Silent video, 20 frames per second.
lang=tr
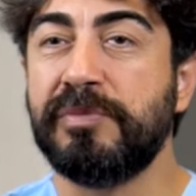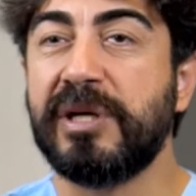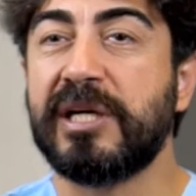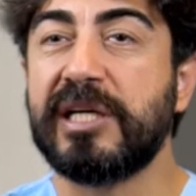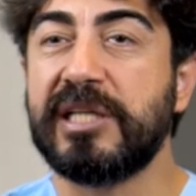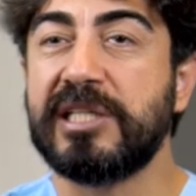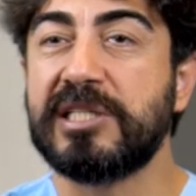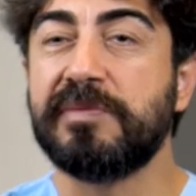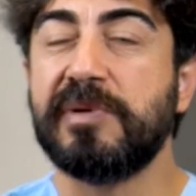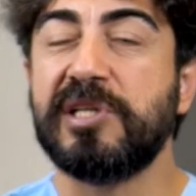
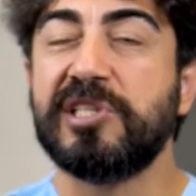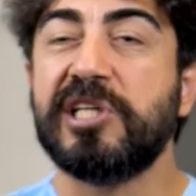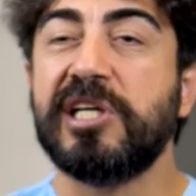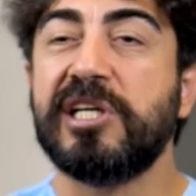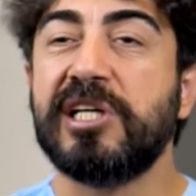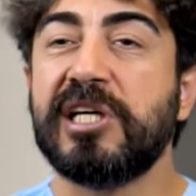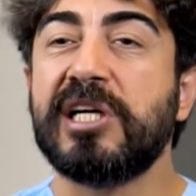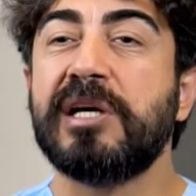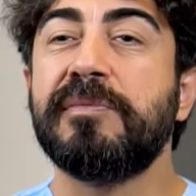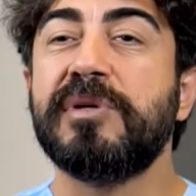mekanizma işe
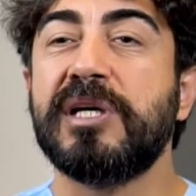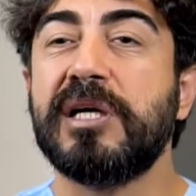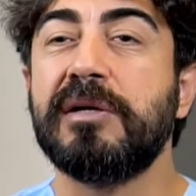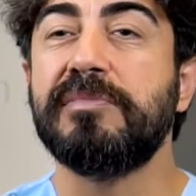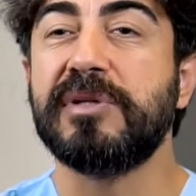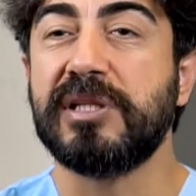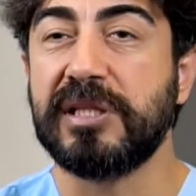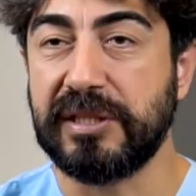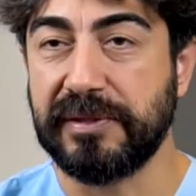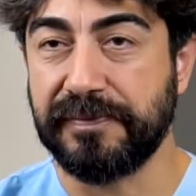
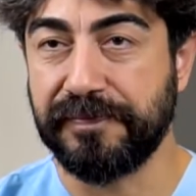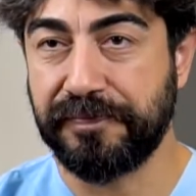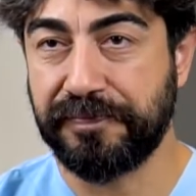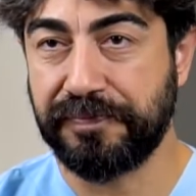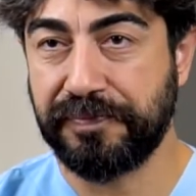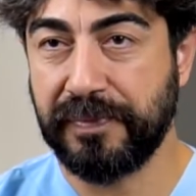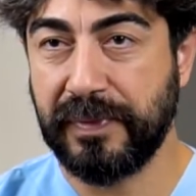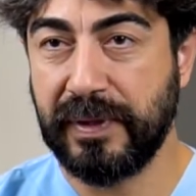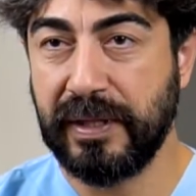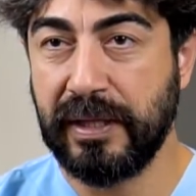yaramayabilir.
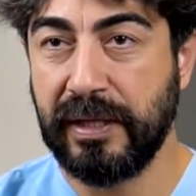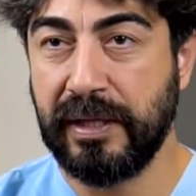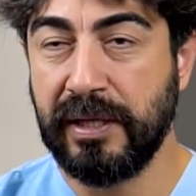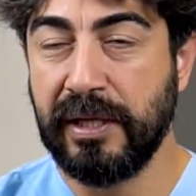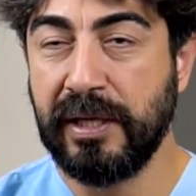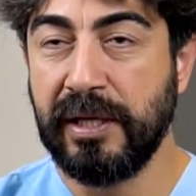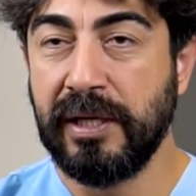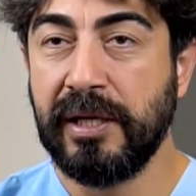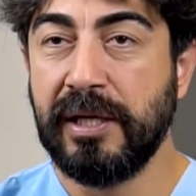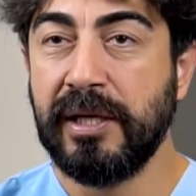
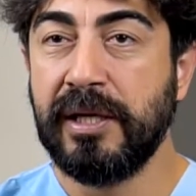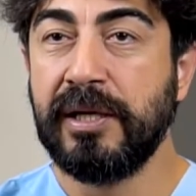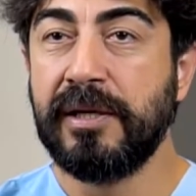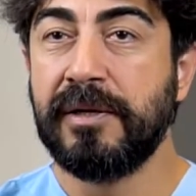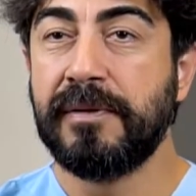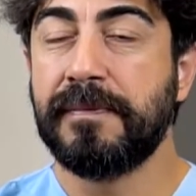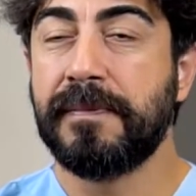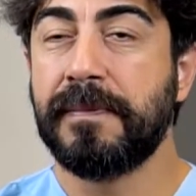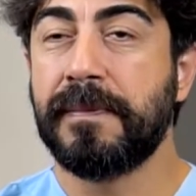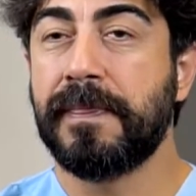Ağrı
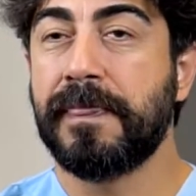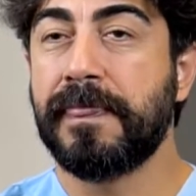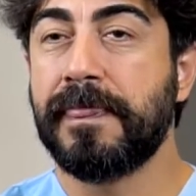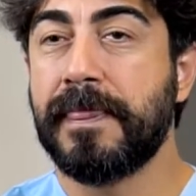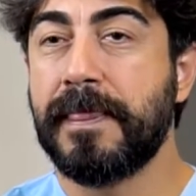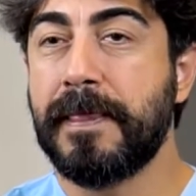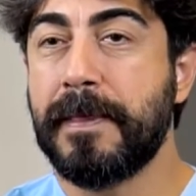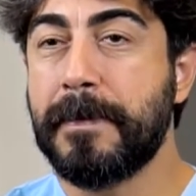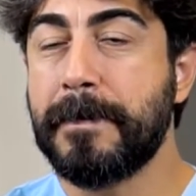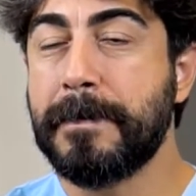kesici
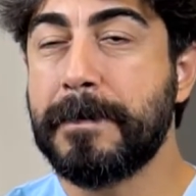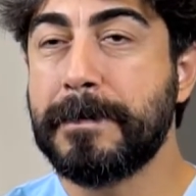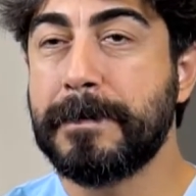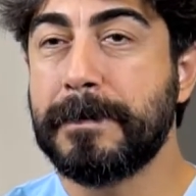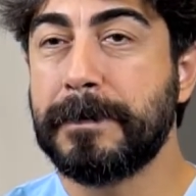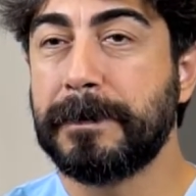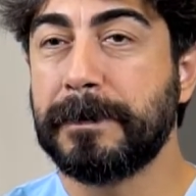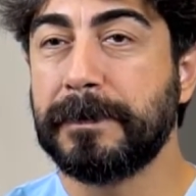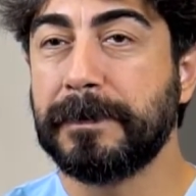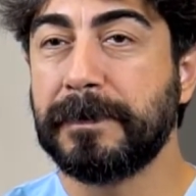sadece ağrıyı
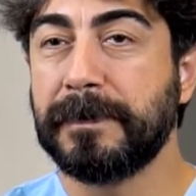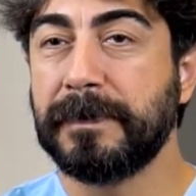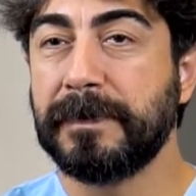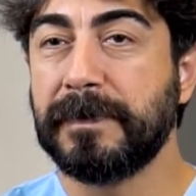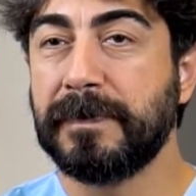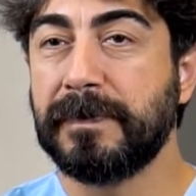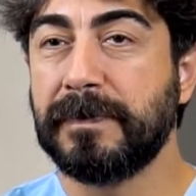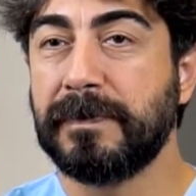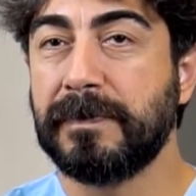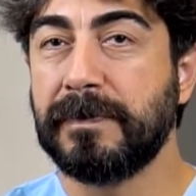mı
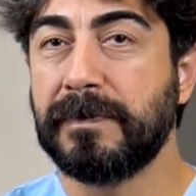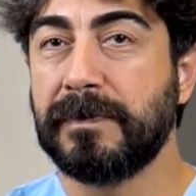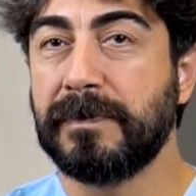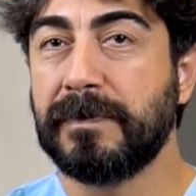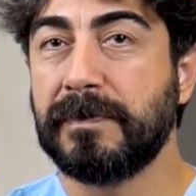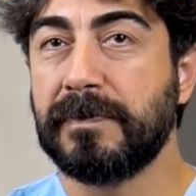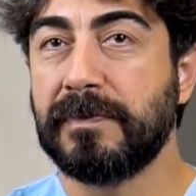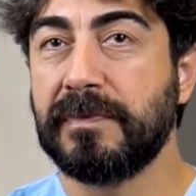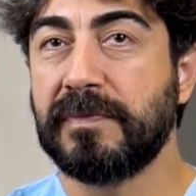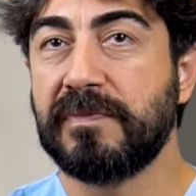baskılar?
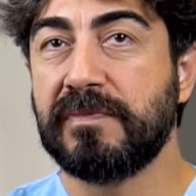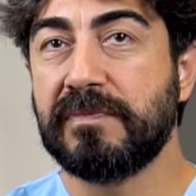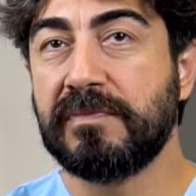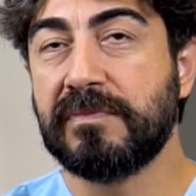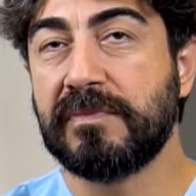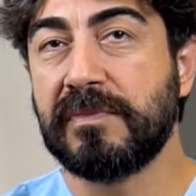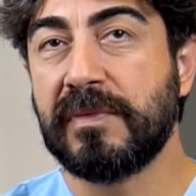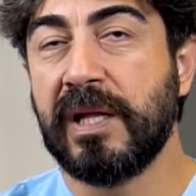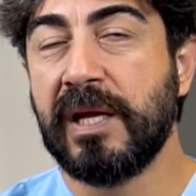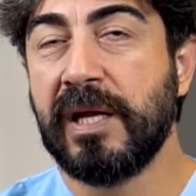
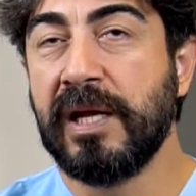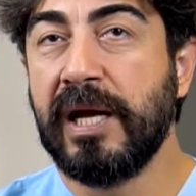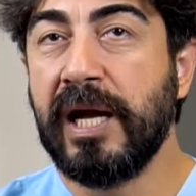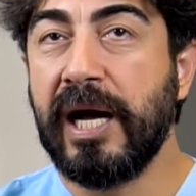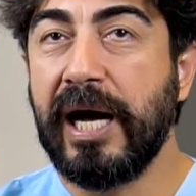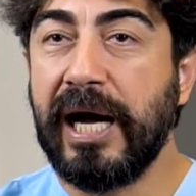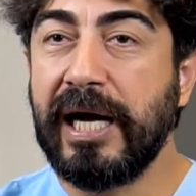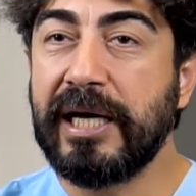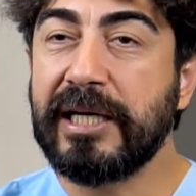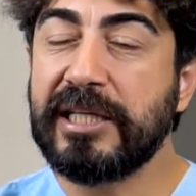
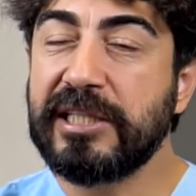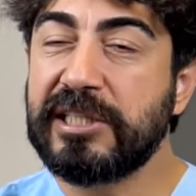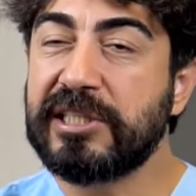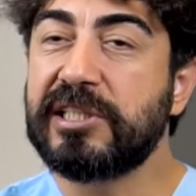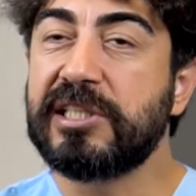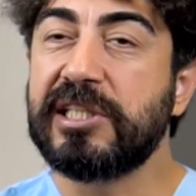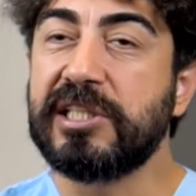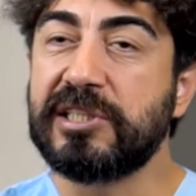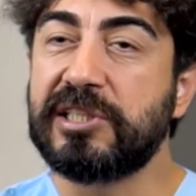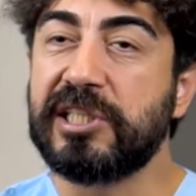Ağrı
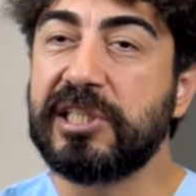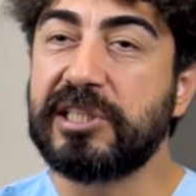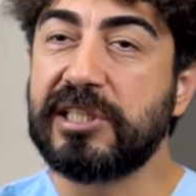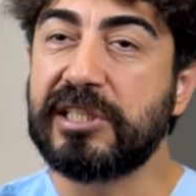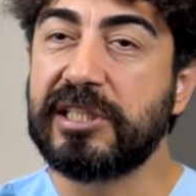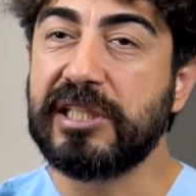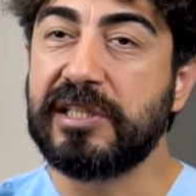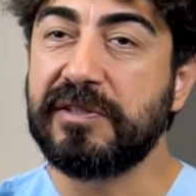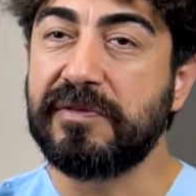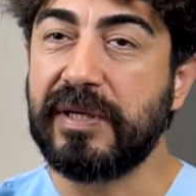kesicilerin
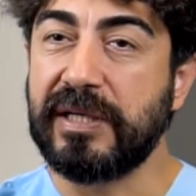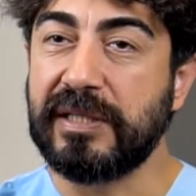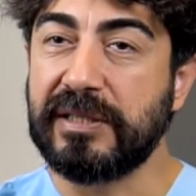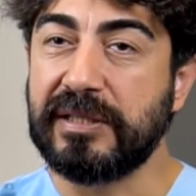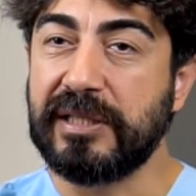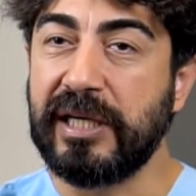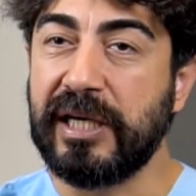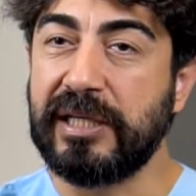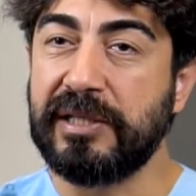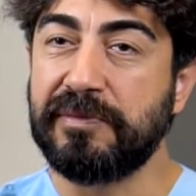çeşitleri var.
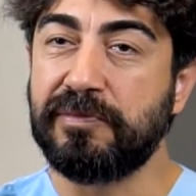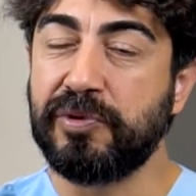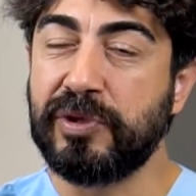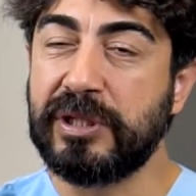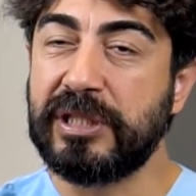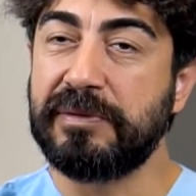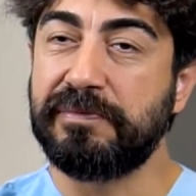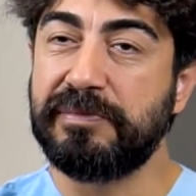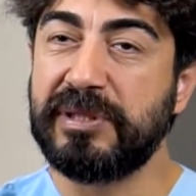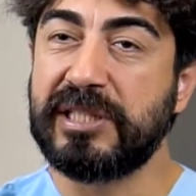Yani
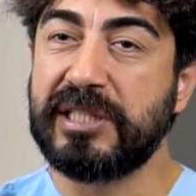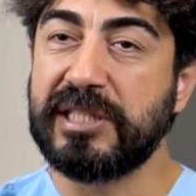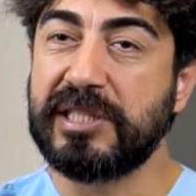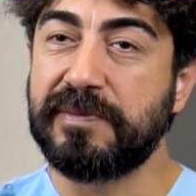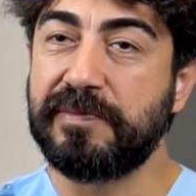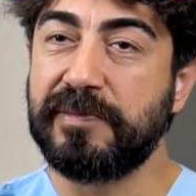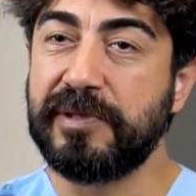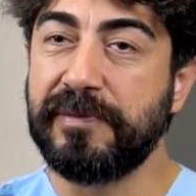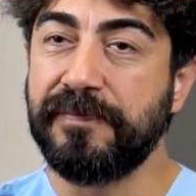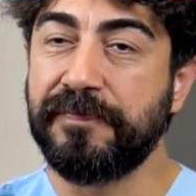bunların bir
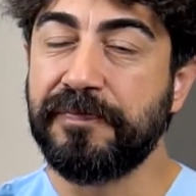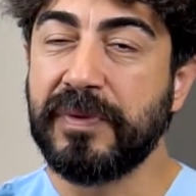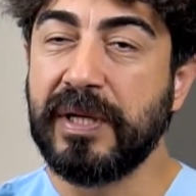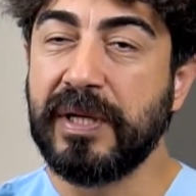kısmı